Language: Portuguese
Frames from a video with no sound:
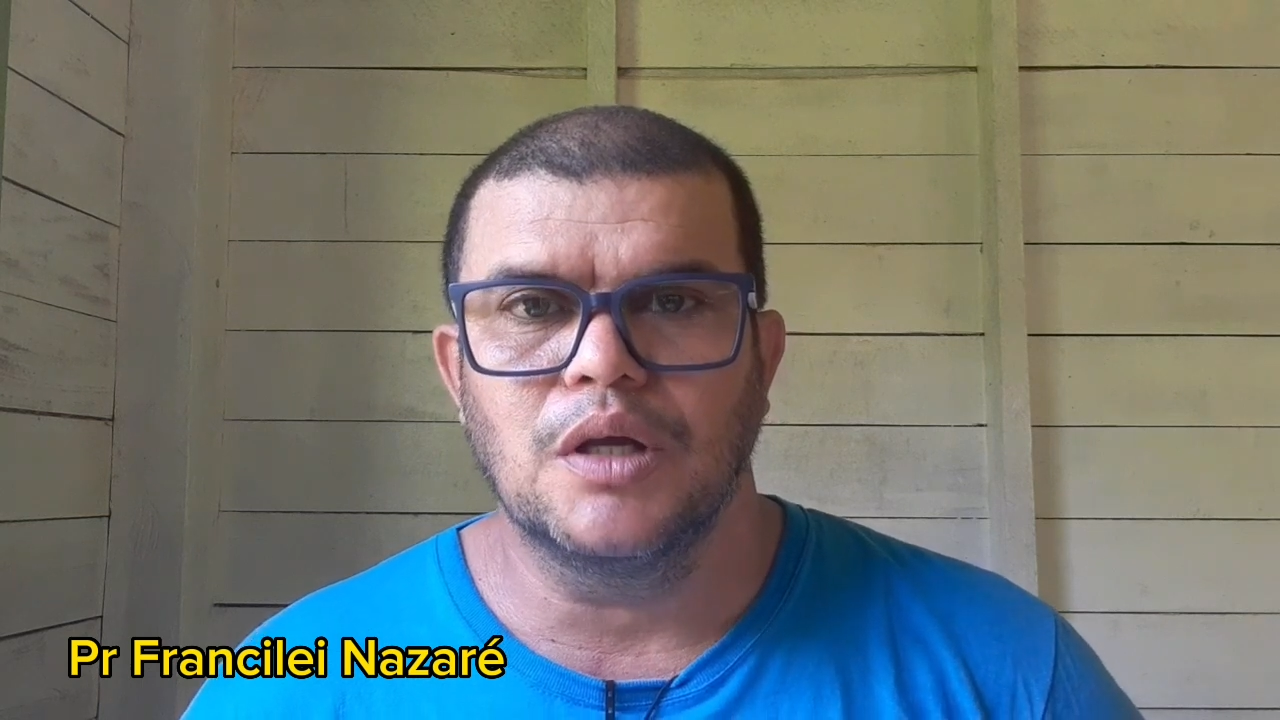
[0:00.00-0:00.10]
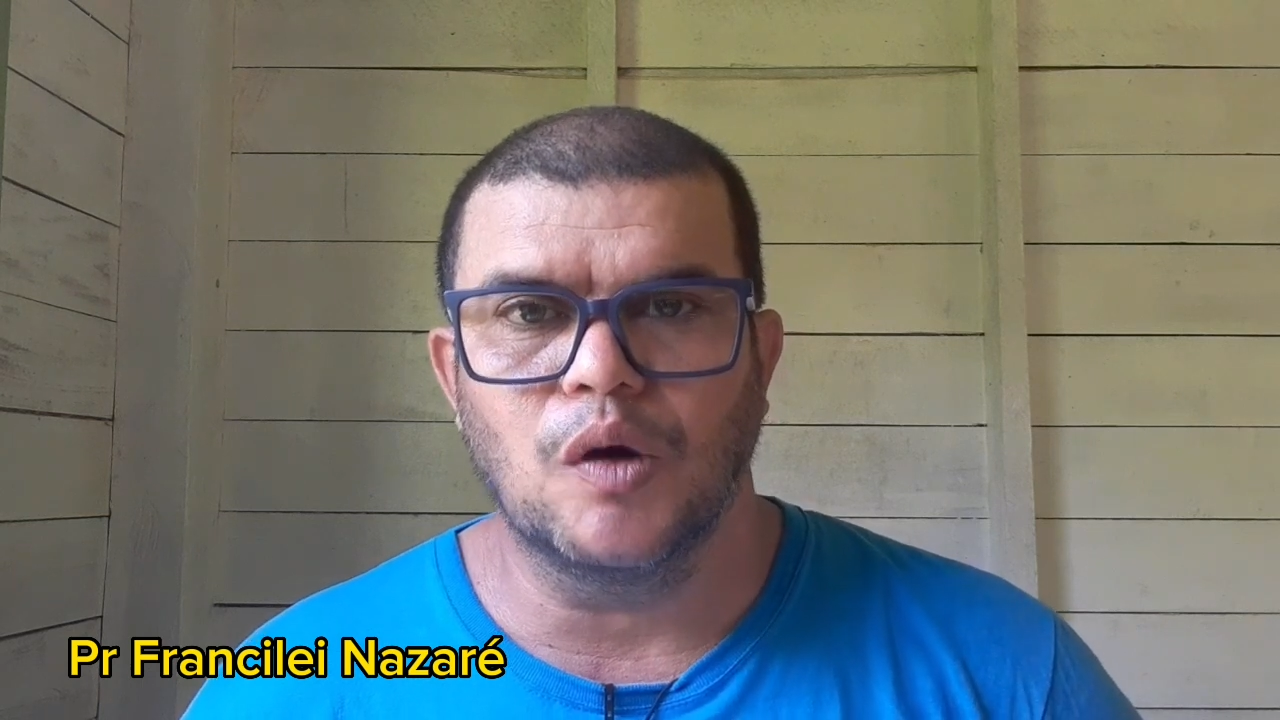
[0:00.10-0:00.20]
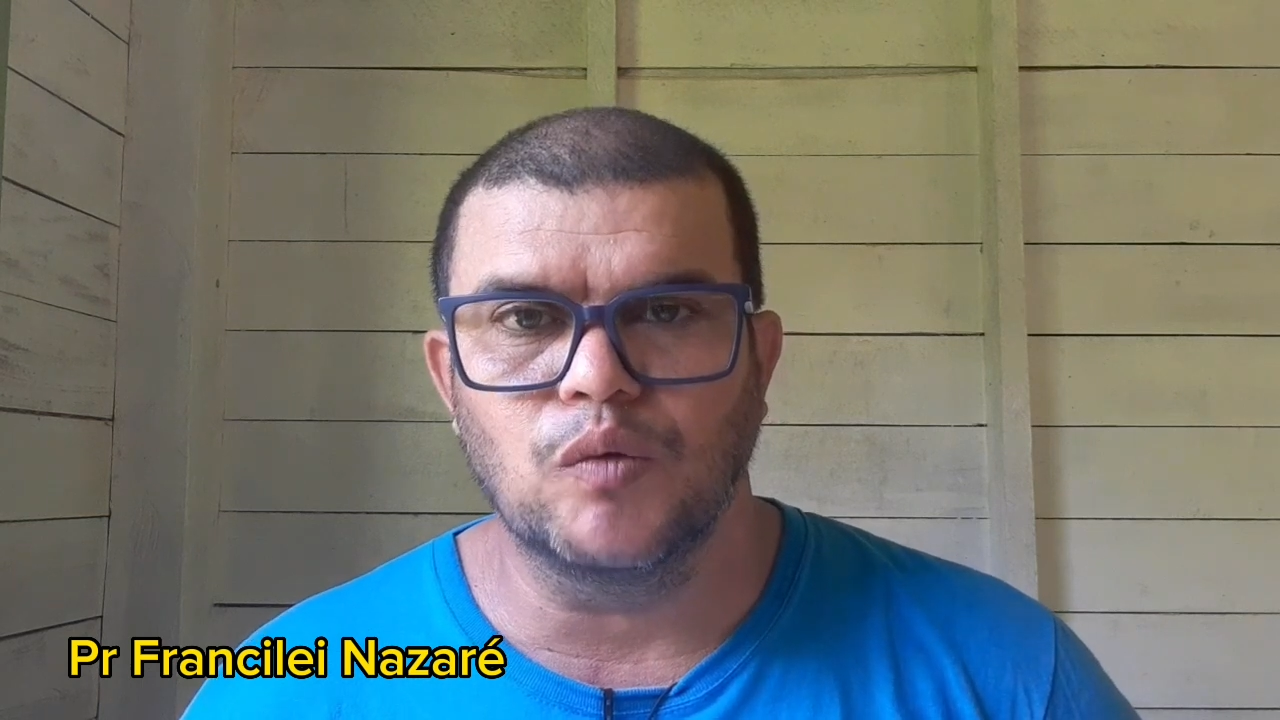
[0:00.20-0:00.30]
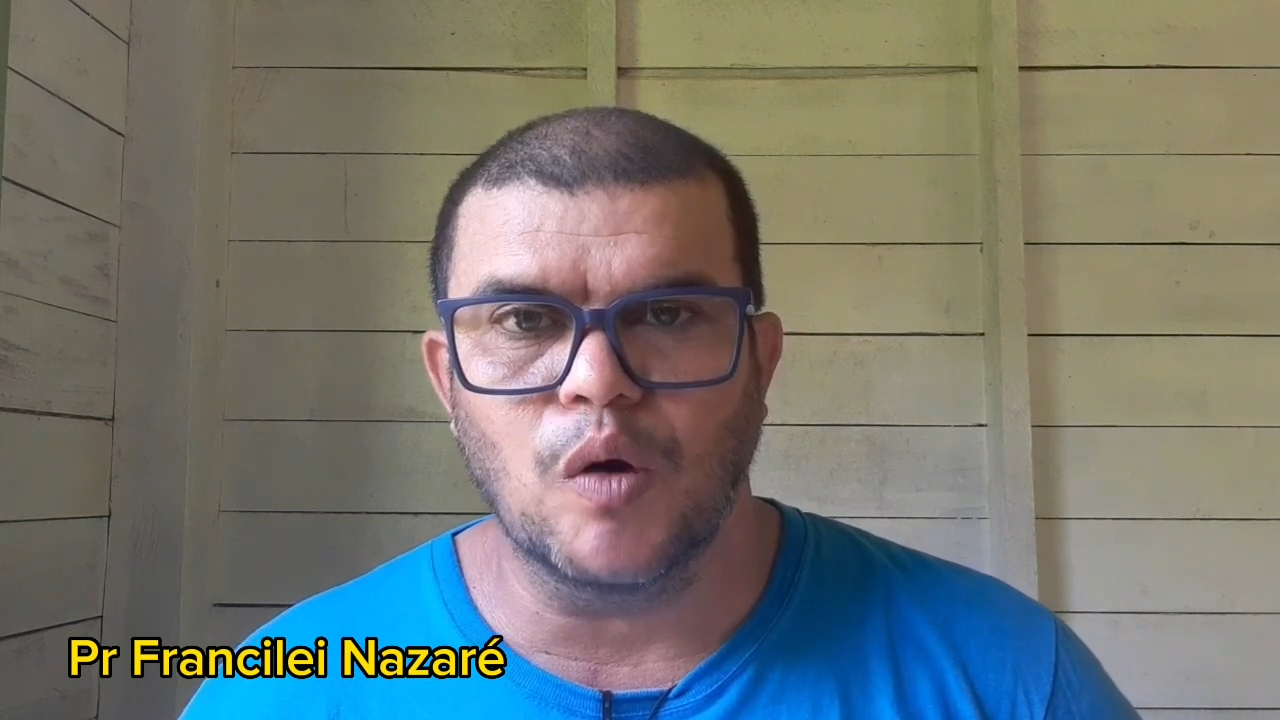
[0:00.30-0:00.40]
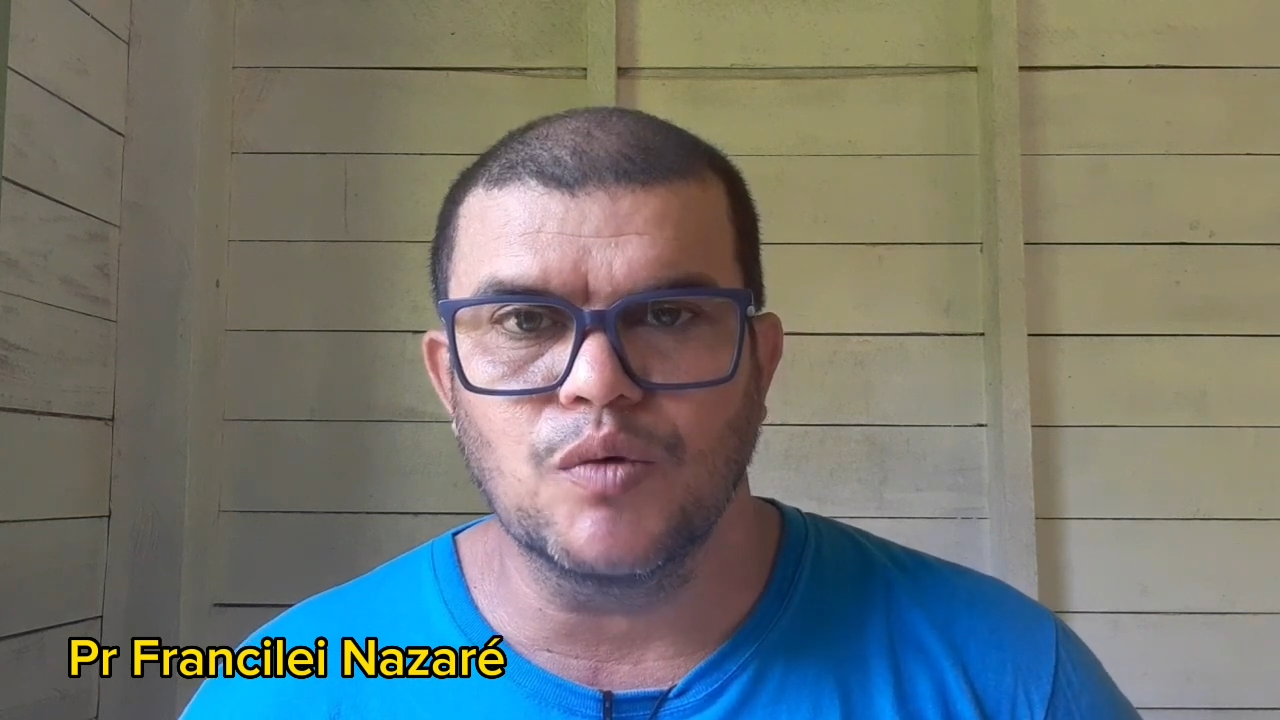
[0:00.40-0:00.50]

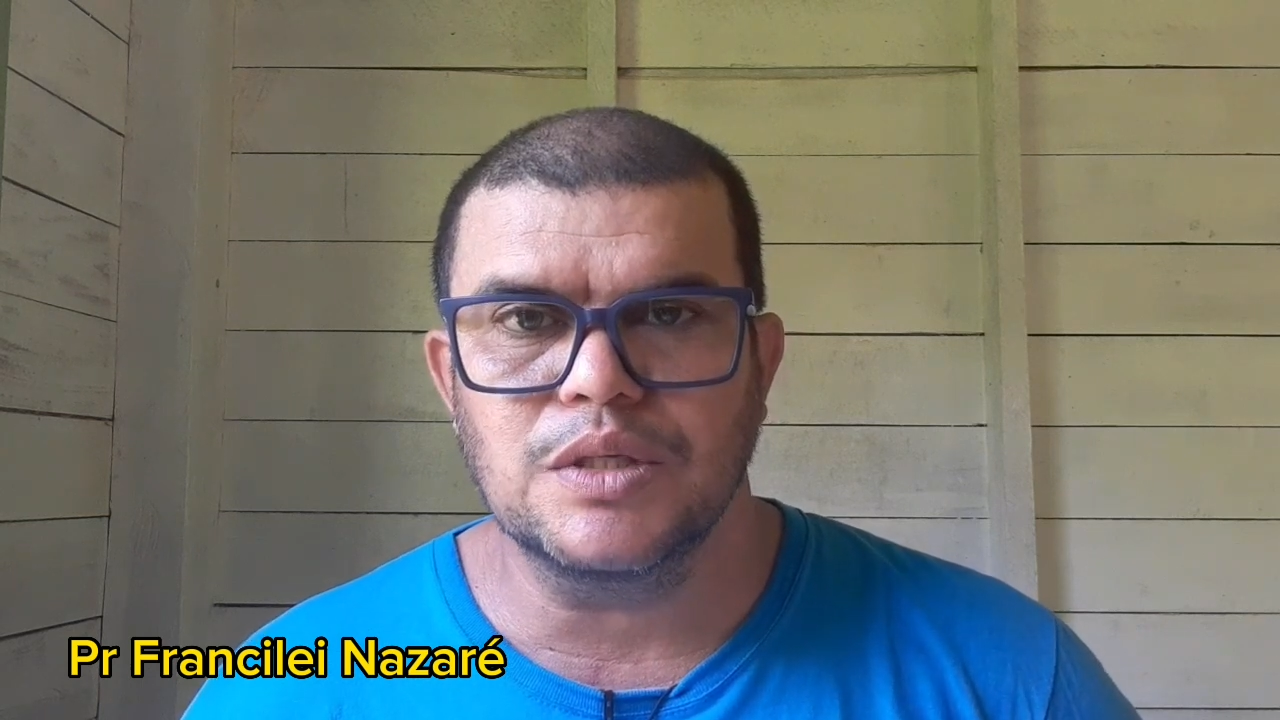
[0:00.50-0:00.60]
eu não